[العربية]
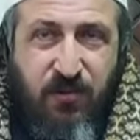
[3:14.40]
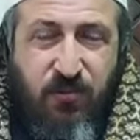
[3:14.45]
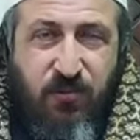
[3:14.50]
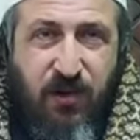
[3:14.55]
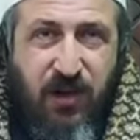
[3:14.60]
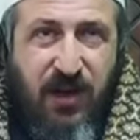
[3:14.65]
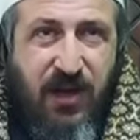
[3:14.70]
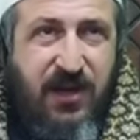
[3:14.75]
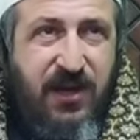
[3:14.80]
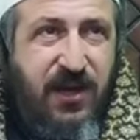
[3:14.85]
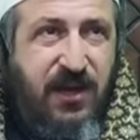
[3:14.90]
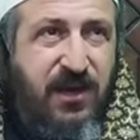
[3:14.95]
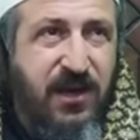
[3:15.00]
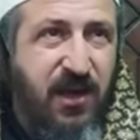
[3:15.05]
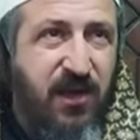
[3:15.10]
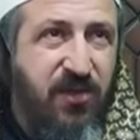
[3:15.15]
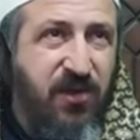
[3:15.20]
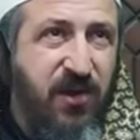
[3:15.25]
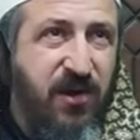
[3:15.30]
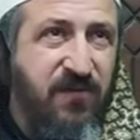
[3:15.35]
ولكن
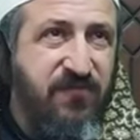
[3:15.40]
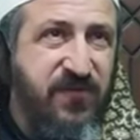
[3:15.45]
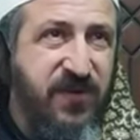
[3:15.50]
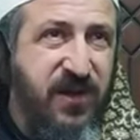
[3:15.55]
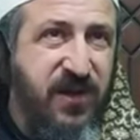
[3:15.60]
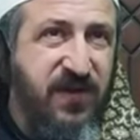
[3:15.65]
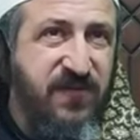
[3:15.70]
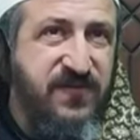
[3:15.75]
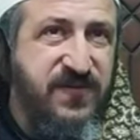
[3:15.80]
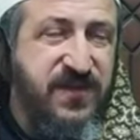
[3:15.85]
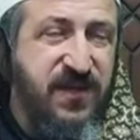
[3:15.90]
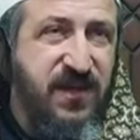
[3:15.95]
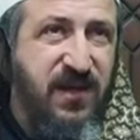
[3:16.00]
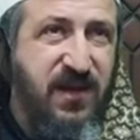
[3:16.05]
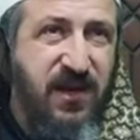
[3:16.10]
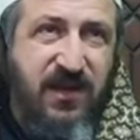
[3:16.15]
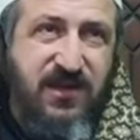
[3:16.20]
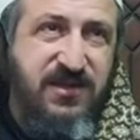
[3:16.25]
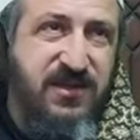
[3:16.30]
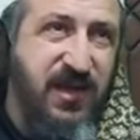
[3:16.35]
نظر في نفسه
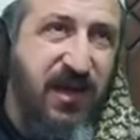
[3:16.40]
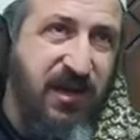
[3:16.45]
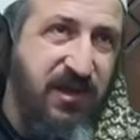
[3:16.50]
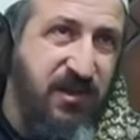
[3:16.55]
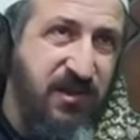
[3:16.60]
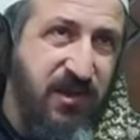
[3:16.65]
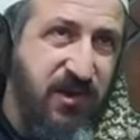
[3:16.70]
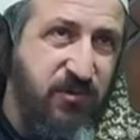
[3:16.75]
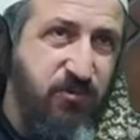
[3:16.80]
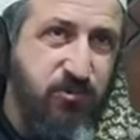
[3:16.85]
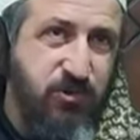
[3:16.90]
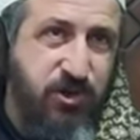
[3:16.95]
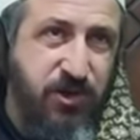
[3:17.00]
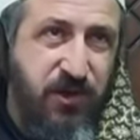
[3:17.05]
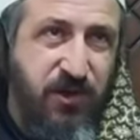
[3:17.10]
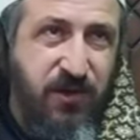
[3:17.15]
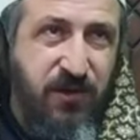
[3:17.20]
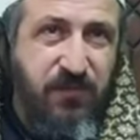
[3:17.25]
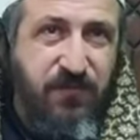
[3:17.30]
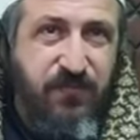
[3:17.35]
ليس عنده
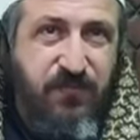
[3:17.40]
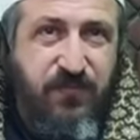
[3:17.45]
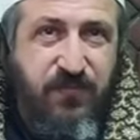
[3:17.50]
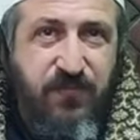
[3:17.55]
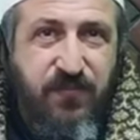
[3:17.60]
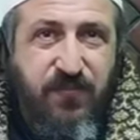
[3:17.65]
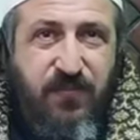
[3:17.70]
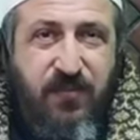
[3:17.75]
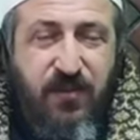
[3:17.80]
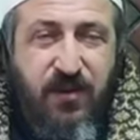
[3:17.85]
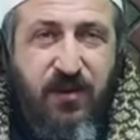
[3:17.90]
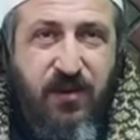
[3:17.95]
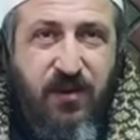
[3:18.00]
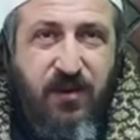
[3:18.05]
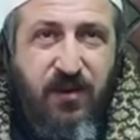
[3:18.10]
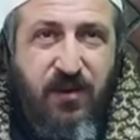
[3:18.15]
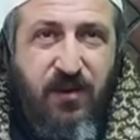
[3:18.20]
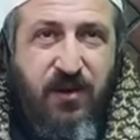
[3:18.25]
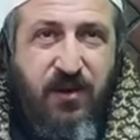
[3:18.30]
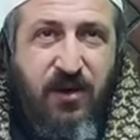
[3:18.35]
شيء
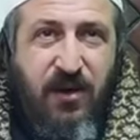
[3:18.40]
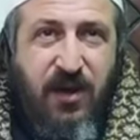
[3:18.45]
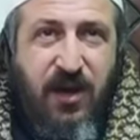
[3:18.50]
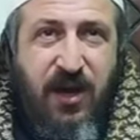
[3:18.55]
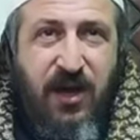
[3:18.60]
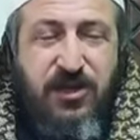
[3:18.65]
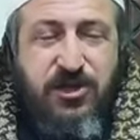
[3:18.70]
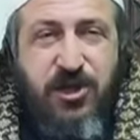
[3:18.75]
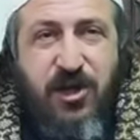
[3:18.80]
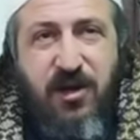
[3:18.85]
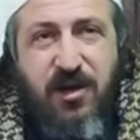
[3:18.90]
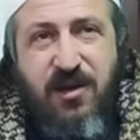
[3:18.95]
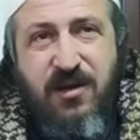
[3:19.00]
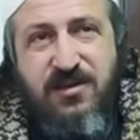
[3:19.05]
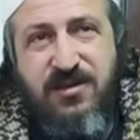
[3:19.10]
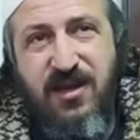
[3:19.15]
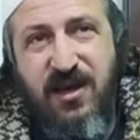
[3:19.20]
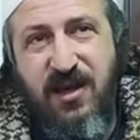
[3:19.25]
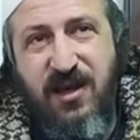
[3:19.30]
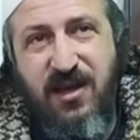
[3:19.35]

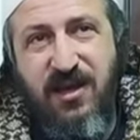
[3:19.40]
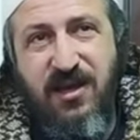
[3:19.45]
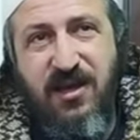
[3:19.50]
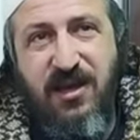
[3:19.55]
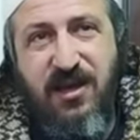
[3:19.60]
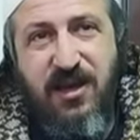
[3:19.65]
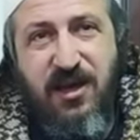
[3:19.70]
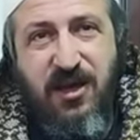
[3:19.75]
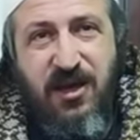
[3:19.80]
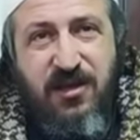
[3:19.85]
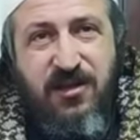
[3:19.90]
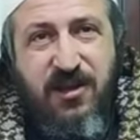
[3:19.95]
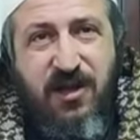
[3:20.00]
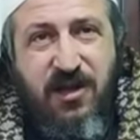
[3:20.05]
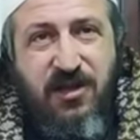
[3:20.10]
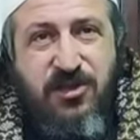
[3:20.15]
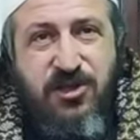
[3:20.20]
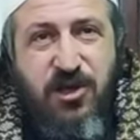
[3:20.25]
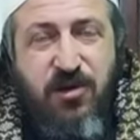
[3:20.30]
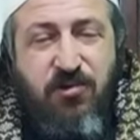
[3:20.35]
أشارت عليه إحدى
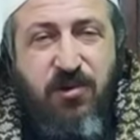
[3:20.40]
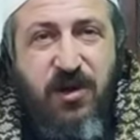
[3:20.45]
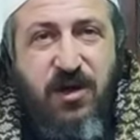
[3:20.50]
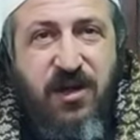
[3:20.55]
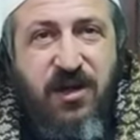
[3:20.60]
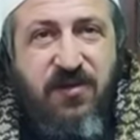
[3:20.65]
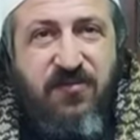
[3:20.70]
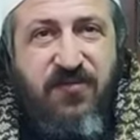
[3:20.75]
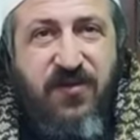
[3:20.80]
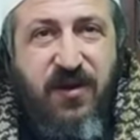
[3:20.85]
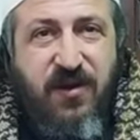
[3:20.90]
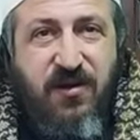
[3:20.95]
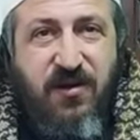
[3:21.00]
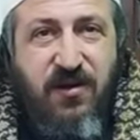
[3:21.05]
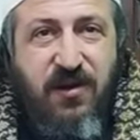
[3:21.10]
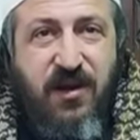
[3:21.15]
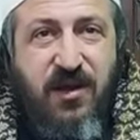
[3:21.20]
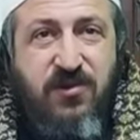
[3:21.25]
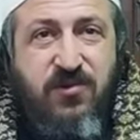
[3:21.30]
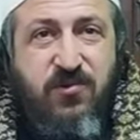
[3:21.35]
الجواري
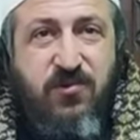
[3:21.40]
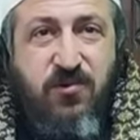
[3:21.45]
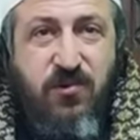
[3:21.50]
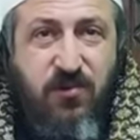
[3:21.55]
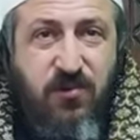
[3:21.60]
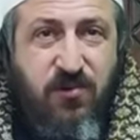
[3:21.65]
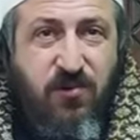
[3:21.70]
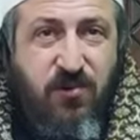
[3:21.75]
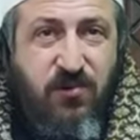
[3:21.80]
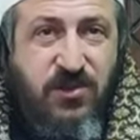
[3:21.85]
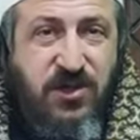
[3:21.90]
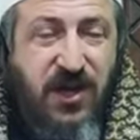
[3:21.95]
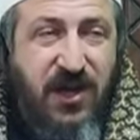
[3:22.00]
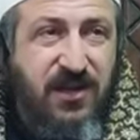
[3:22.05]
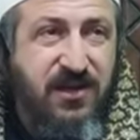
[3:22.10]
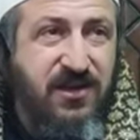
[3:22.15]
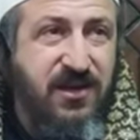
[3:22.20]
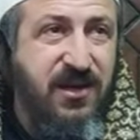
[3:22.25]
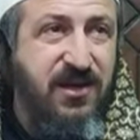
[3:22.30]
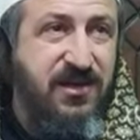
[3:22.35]
فقالت أخرج
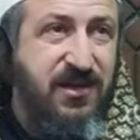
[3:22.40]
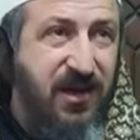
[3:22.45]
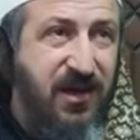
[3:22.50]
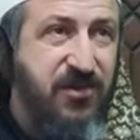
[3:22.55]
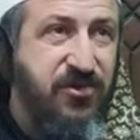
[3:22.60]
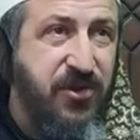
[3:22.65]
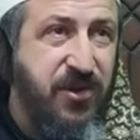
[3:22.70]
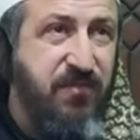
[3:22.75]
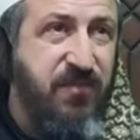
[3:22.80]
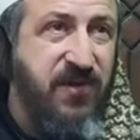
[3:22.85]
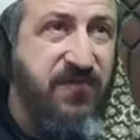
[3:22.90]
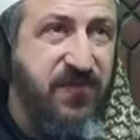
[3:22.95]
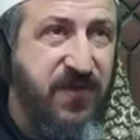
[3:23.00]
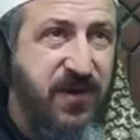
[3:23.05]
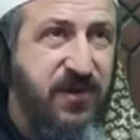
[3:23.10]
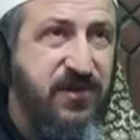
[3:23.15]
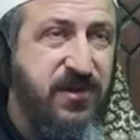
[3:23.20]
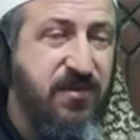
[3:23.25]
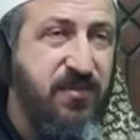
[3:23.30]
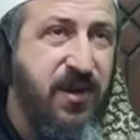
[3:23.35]
حتى تخطب
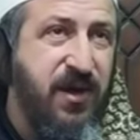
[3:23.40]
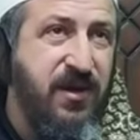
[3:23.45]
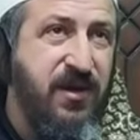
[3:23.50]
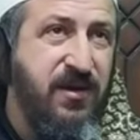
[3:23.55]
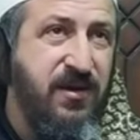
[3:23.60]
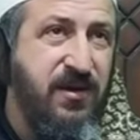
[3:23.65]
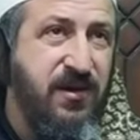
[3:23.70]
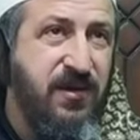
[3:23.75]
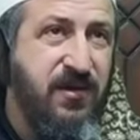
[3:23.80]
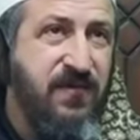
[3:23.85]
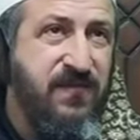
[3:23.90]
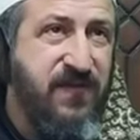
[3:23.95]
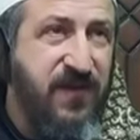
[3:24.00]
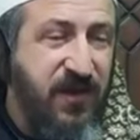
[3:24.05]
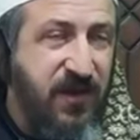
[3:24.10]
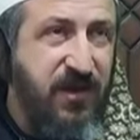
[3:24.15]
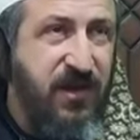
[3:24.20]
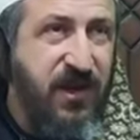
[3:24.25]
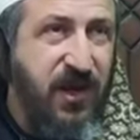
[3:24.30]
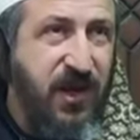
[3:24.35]
فاطمة
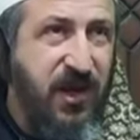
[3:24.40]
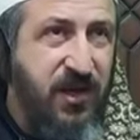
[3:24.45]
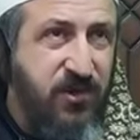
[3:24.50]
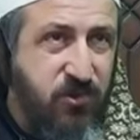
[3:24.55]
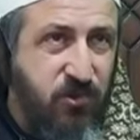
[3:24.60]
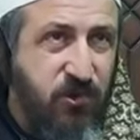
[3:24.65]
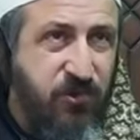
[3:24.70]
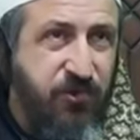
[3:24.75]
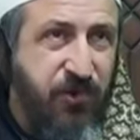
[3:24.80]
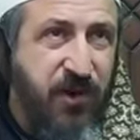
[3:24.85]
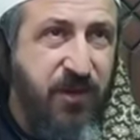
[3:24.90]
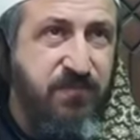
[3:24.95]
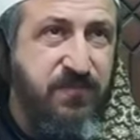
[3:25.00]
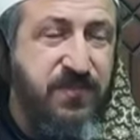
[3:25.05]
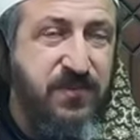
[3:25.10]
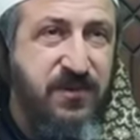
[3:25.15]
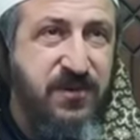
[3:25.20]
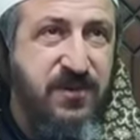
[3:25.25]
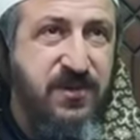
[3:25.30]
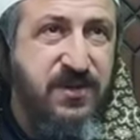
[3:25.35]
فإنها
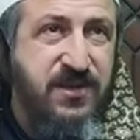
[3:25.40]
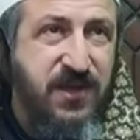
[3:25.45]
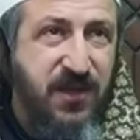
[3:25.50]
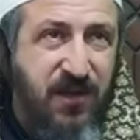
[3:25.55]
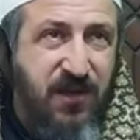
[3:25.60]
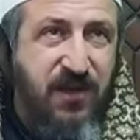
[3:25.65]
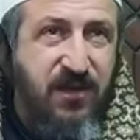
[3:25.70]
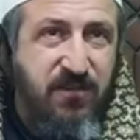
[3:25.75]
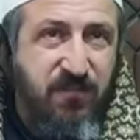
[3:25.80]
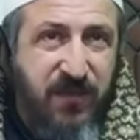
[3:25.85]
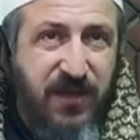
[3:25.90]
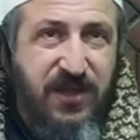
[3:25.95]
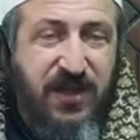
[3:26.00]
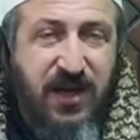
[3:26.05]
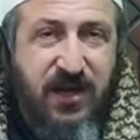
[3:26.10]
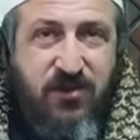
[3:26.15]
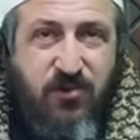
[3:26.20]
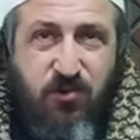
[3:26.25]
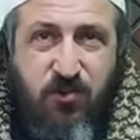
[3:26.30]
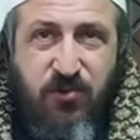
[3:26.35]
تخطب صارت
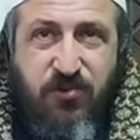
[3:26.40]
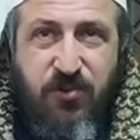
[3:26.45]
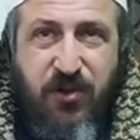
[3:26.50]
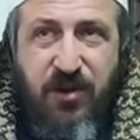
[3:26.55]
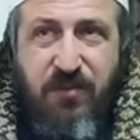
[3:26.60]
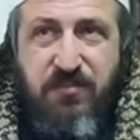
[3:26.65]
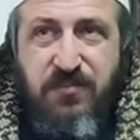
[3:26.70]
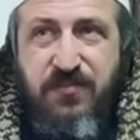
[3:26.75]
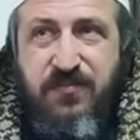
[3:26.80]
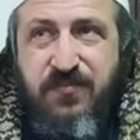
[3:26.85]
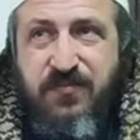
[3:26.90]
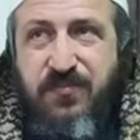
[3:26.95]
بدأت تخطب